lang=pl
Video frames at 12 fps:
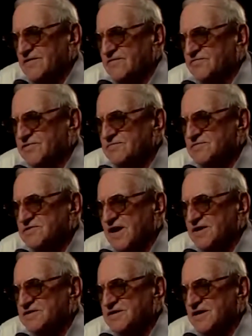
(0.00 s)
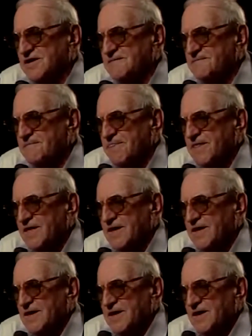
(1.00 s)
w tym czasie
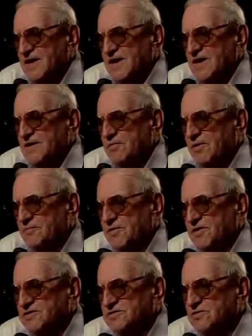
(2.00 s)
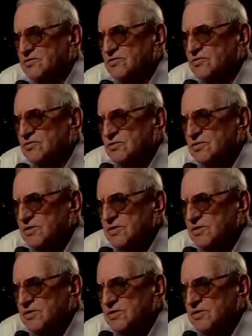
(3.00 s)
po prostu